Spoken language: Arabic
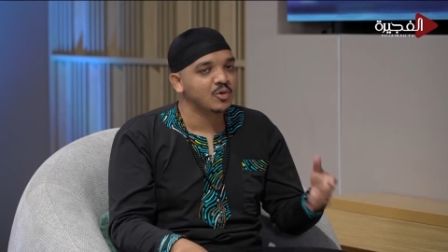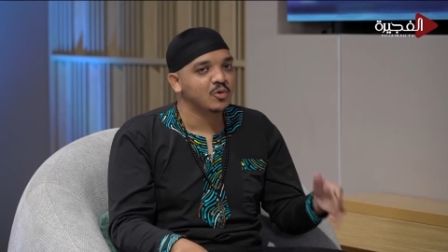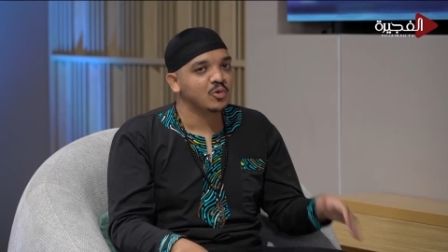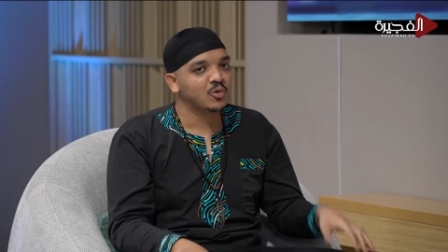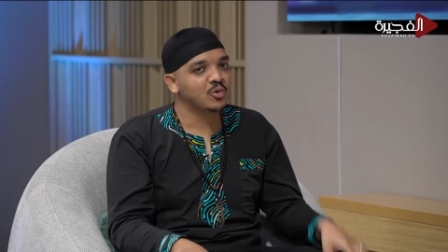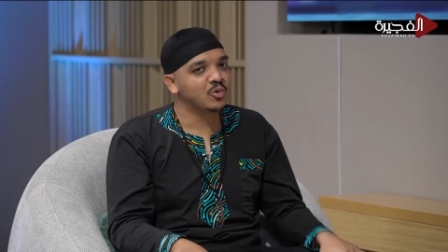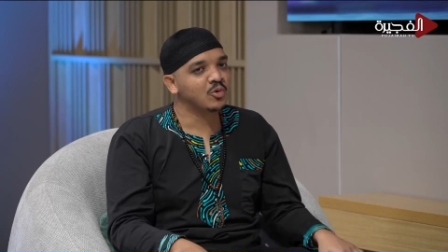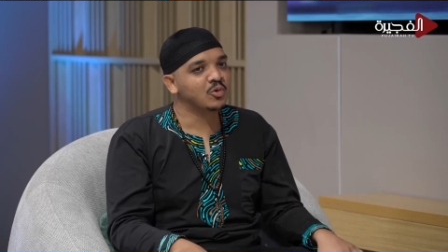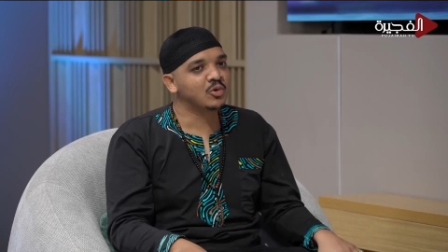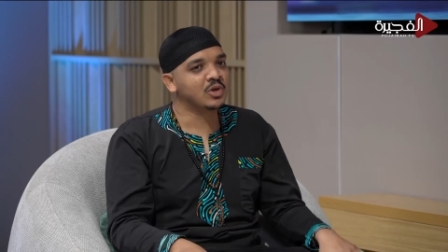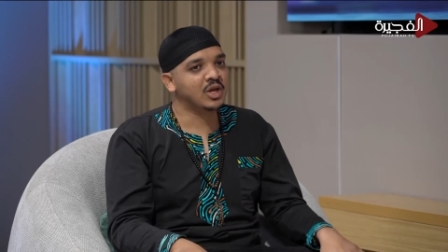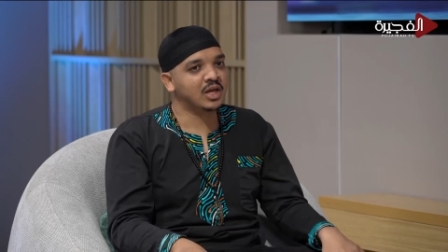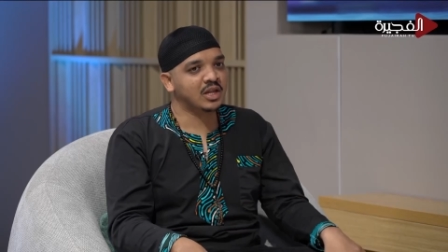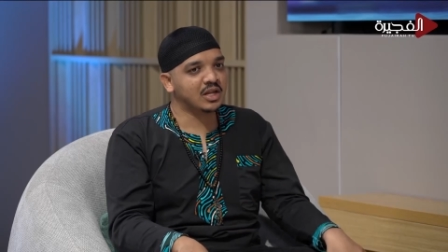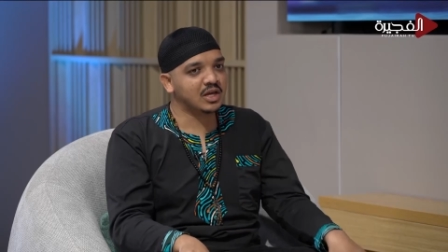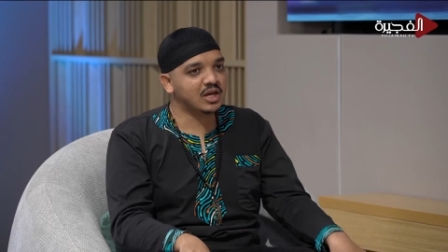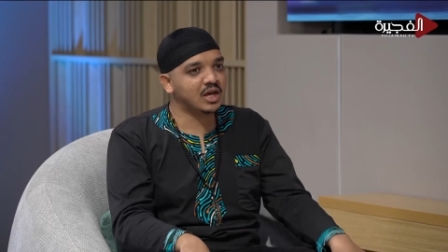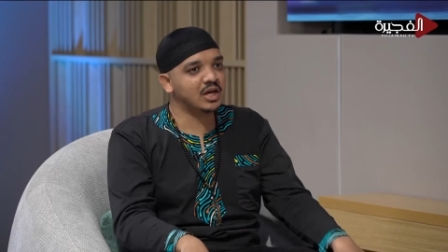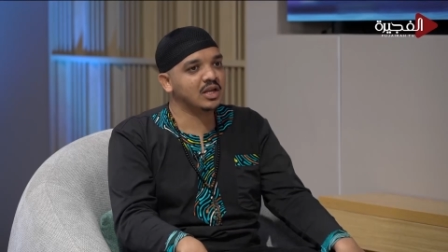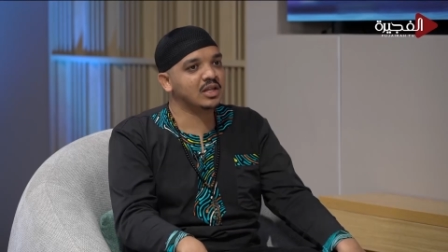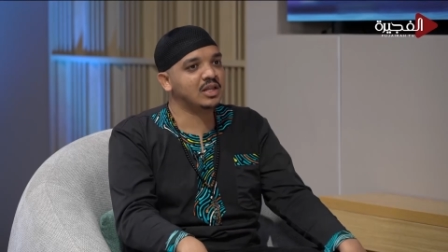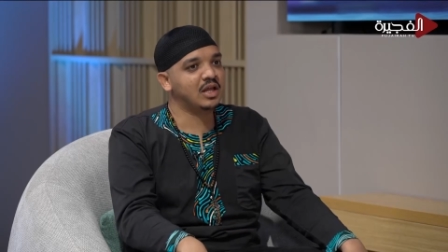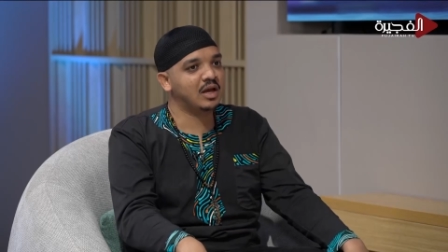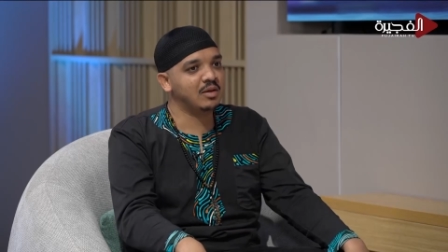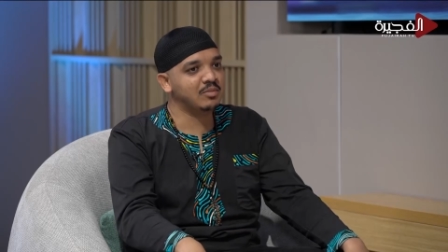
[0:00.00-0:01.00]
ويعني
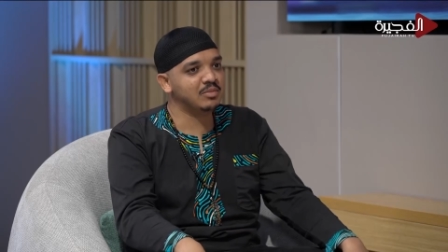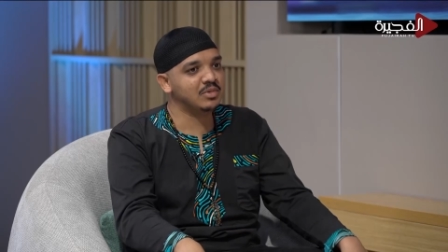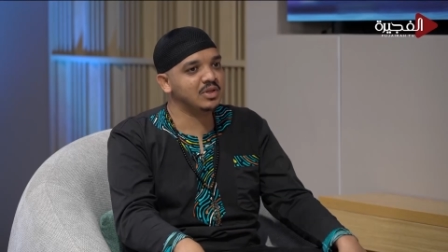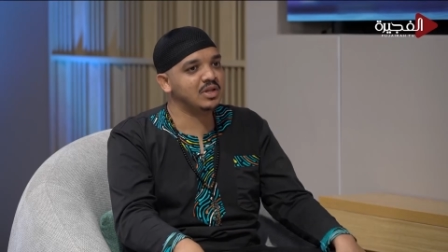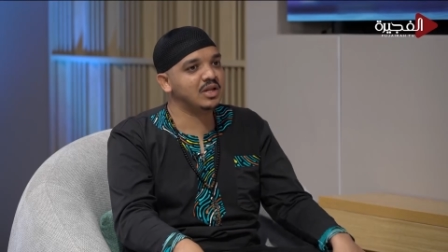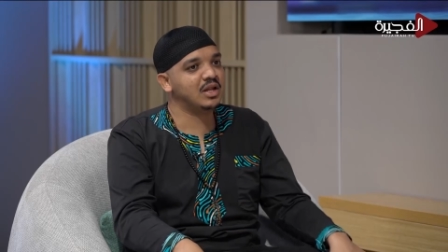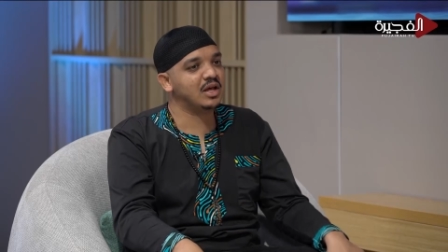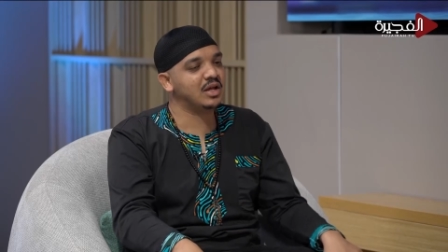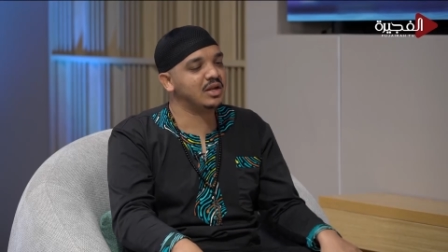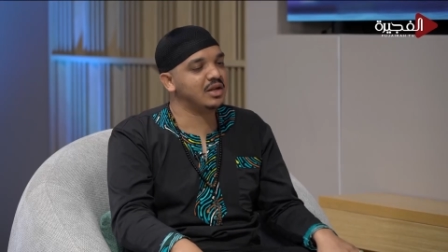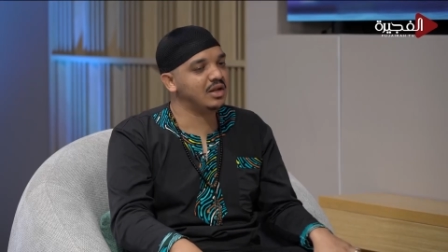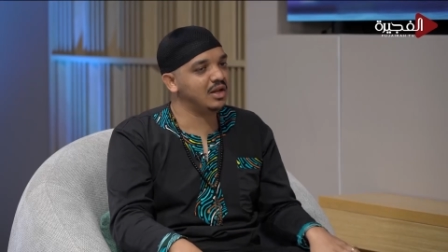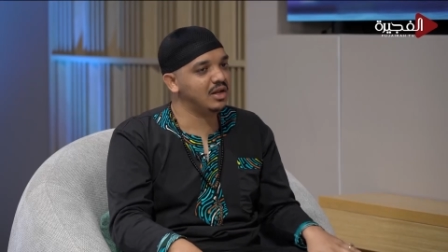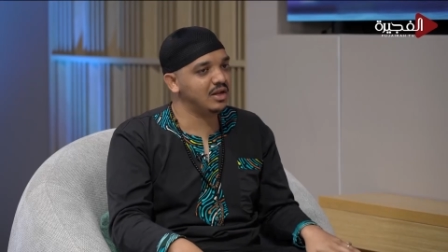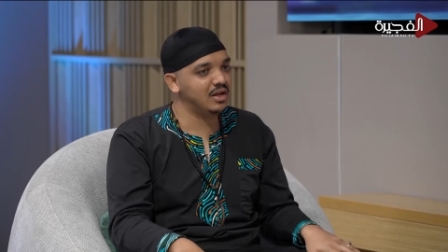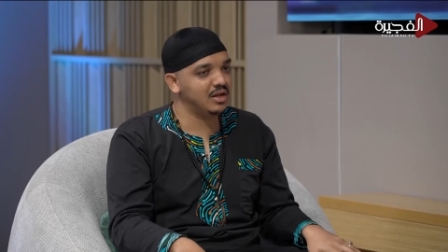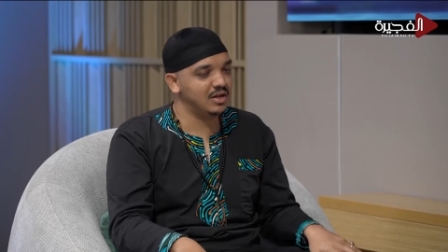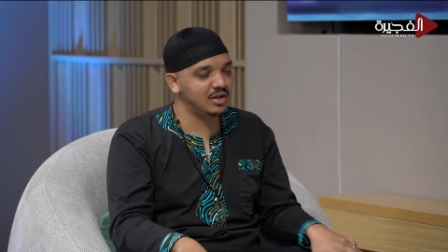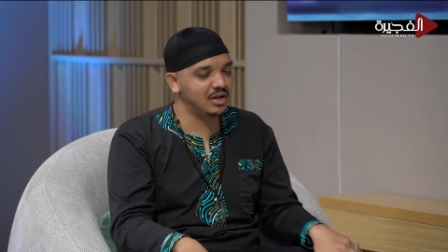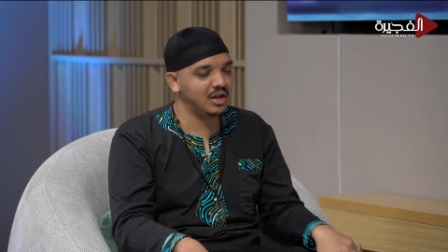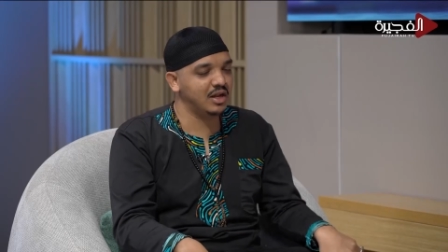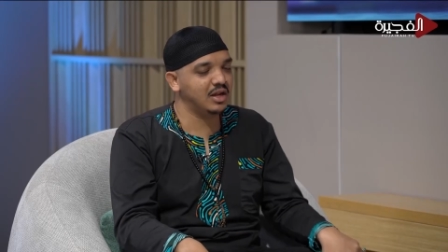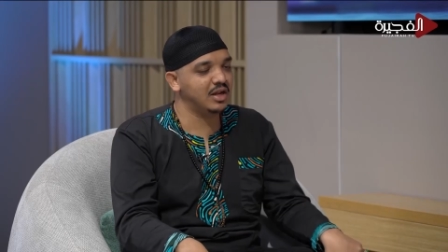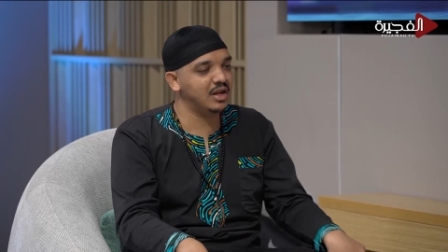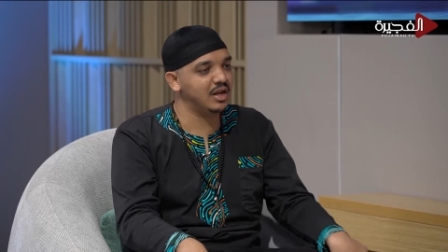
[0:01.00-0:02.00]
كانت الحمد لله
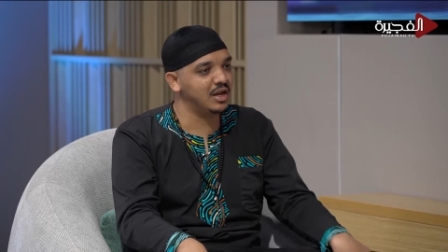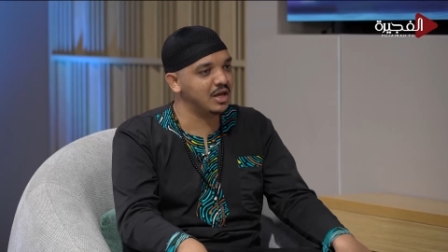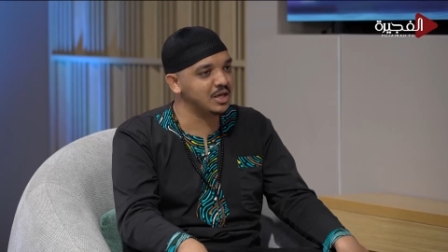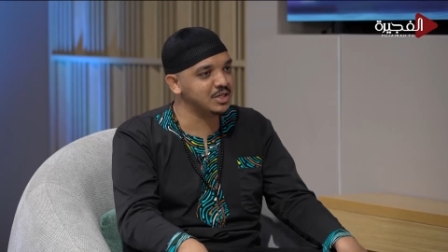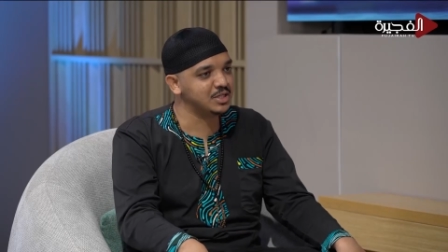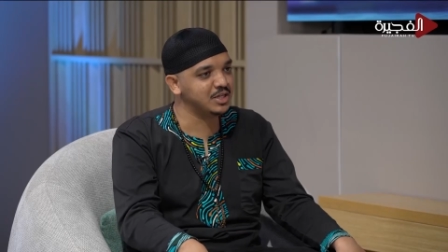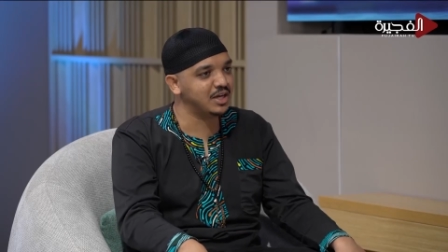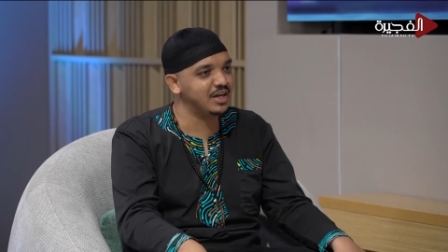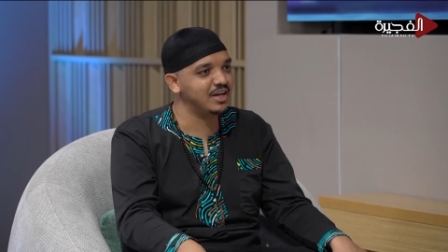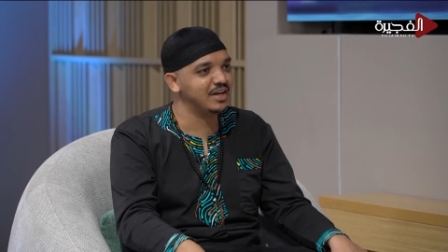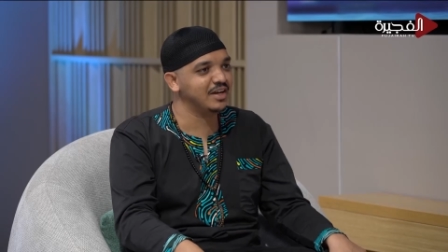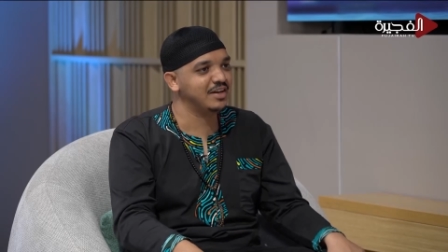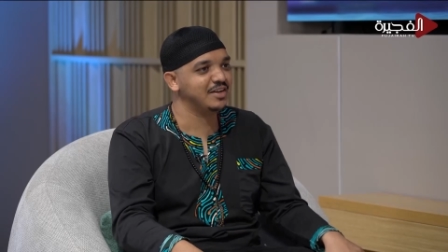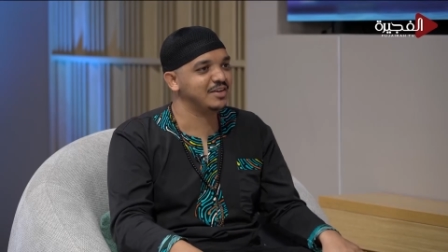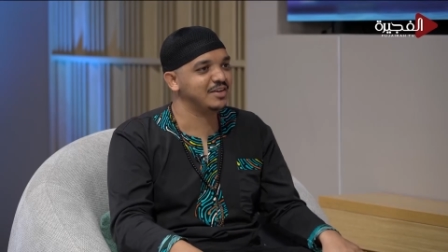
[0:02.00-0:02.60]
رحله ناجحه